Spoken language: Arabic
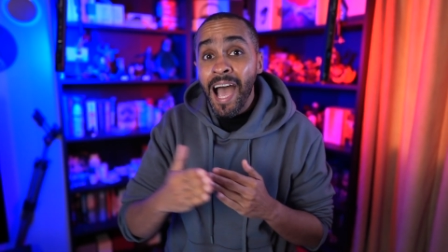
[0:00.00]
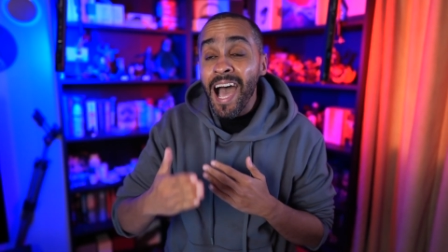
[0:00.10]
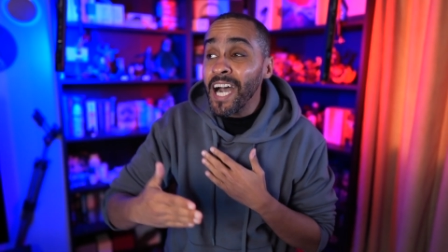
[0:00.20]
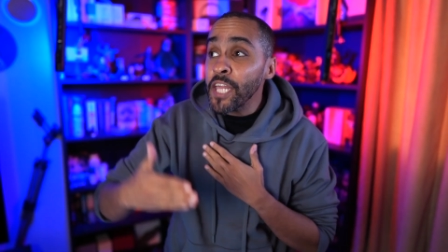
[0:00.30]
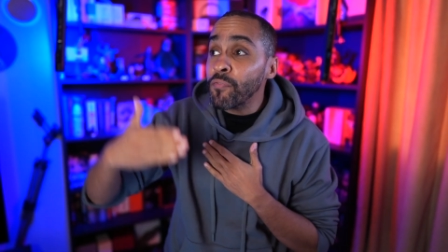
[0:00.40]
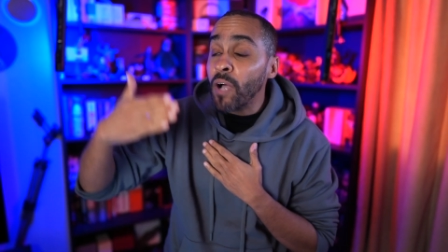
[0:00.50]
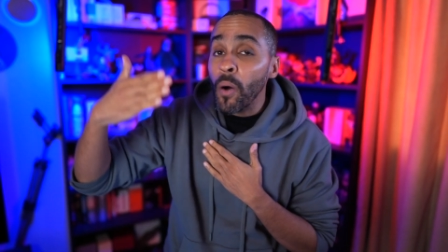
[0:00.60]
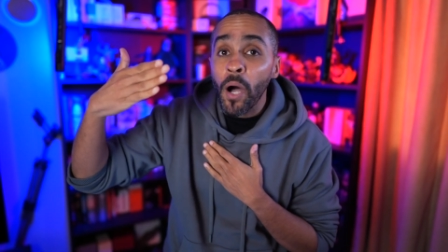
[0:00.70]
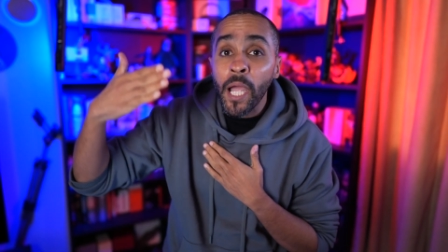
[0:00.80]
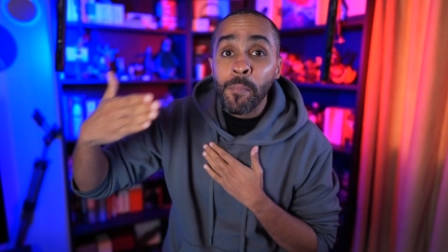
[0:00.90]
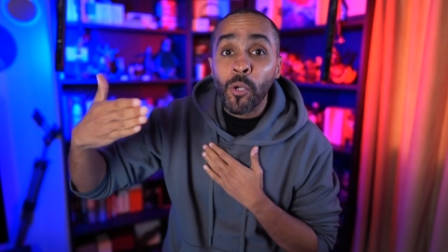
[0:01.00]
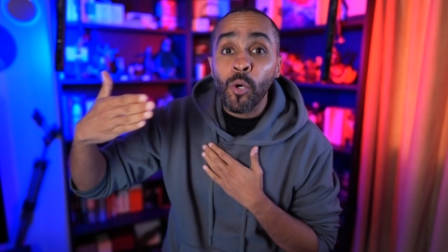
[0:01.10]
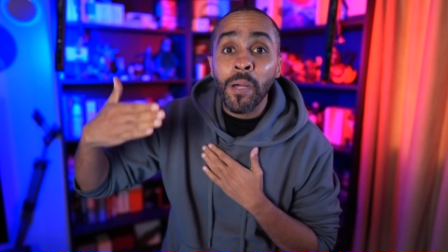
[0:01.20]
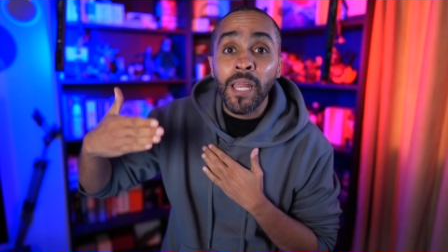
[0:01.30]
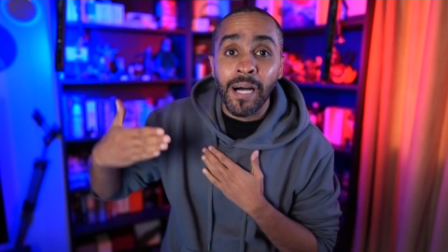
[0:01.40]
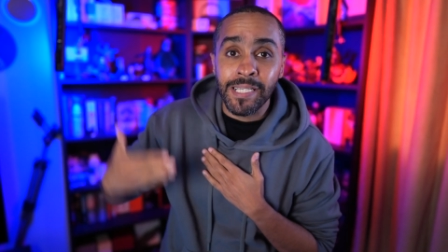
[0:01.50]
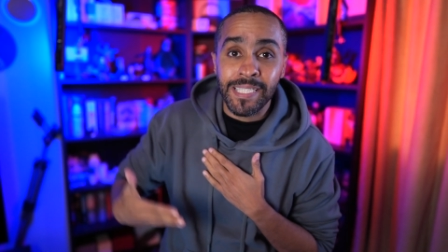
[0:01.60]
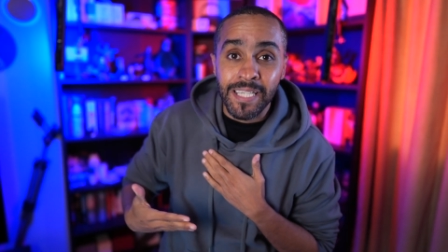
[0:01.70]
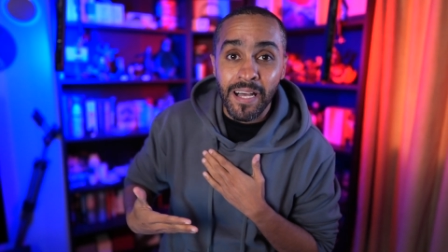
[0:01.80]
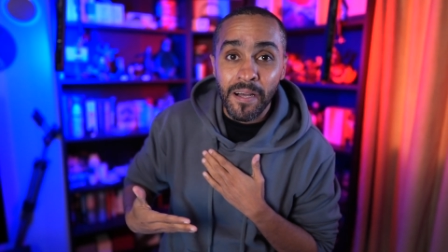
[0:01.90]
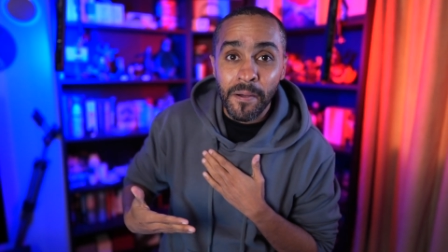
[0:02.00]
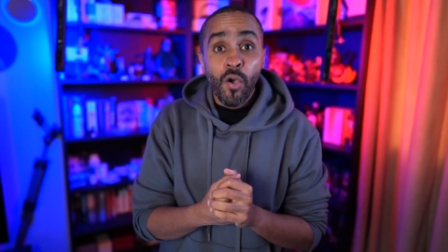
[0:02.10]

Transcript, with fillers: أعرف قوائمكم الخاصة